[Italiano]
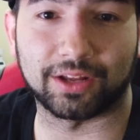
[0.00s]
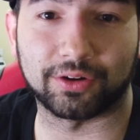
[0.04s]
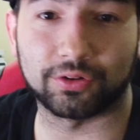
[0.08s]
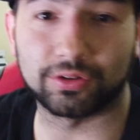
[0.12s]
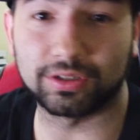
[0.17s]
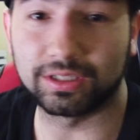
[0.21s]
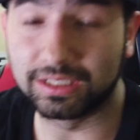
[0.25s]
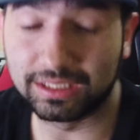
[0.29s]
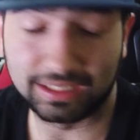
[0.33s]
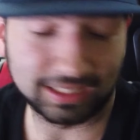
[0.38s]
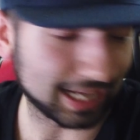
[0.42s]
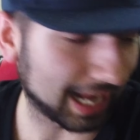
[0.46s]

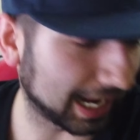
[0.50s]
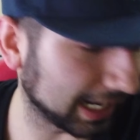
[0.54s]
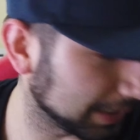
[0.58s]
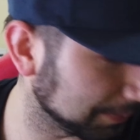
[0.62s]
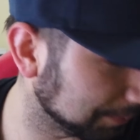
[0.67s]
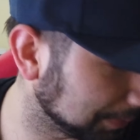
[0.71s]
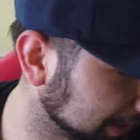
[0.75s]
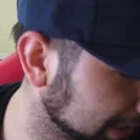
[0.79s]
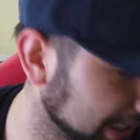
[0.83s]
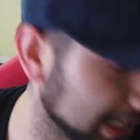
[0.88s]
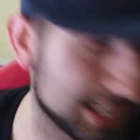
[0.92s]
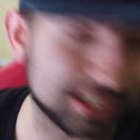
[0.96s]
regalo,
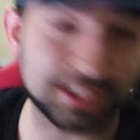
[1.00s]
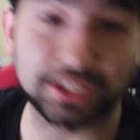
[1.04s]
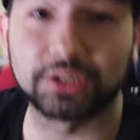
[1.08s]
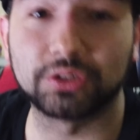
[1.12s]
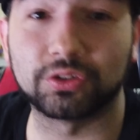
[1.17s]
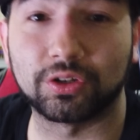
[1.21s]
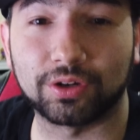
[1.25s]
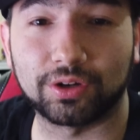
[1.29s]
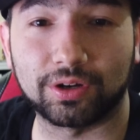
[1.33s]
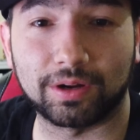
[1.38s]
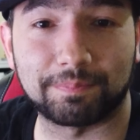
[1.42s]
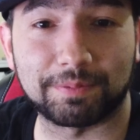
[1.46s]
anche perché
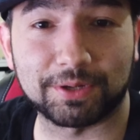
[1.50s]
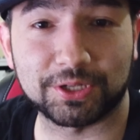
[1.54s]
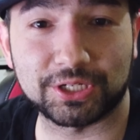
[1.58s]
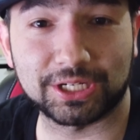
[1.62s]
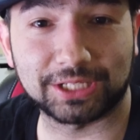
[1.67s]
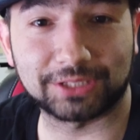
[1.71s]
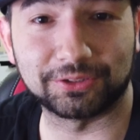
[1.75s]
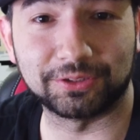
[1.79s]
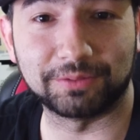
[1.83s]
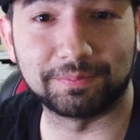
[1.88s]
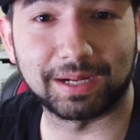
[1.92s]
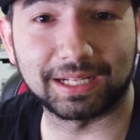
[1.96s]
essendo
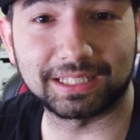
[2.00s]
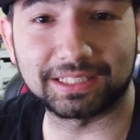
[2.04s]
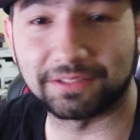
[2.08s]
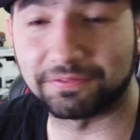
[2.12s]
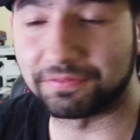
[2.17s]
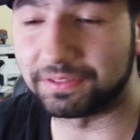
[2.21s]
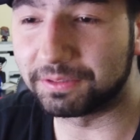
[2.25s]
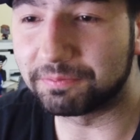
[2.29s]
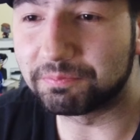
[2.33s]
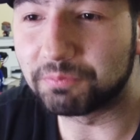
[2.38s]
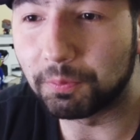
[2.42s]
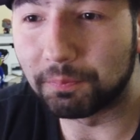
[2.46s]
appassionato di
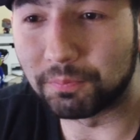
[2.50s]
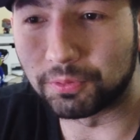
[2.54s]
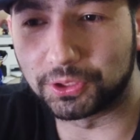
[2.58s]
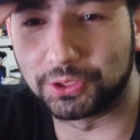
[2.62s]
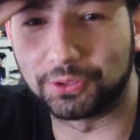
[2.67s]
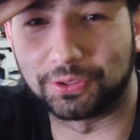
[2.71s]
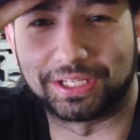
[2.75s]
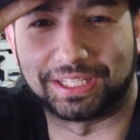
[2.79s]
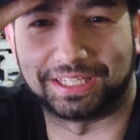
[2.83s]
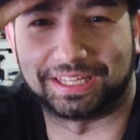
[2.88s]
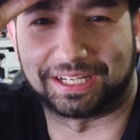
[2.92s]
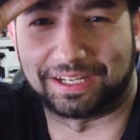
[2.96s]
Battlefield non
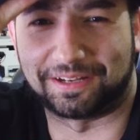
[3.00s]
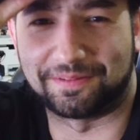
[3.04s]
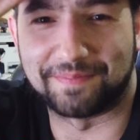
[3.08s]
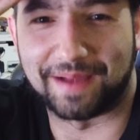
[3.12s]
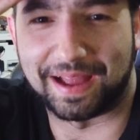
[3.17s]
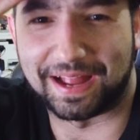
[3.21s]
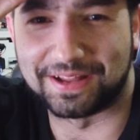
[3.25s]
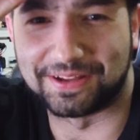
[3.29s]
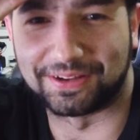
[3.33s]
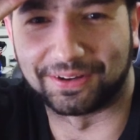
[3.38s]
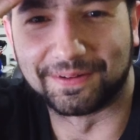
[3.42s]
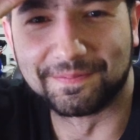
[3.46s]
potevo chiedergli
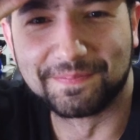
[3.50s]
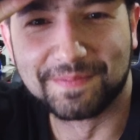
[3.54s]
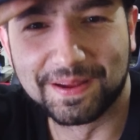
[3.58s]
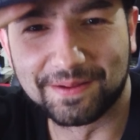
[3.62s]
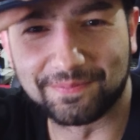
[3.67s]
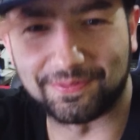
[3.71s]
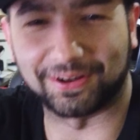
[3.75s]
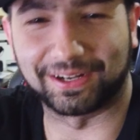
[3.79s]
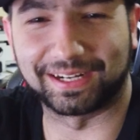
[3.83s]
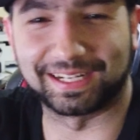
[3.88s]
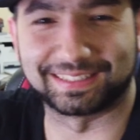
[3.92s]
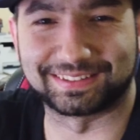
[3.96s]
meglio,
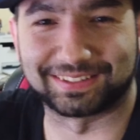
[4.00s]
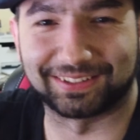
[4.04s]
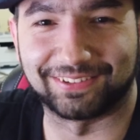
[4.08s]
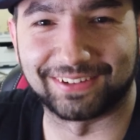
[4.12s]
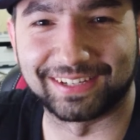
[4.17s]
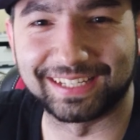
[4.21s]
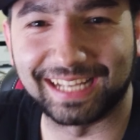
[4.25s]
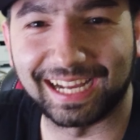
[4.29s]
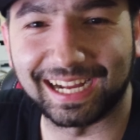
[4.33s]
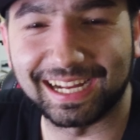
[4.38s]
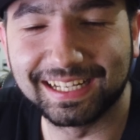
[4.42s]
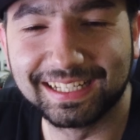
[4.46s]
porca
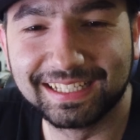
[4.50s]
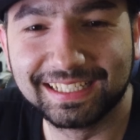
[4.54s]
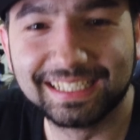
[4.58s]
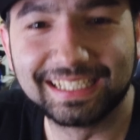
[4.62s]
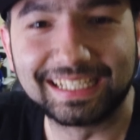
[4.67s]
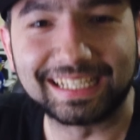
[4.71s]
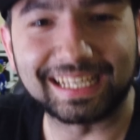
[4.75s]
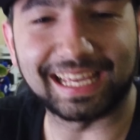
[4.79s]
troia.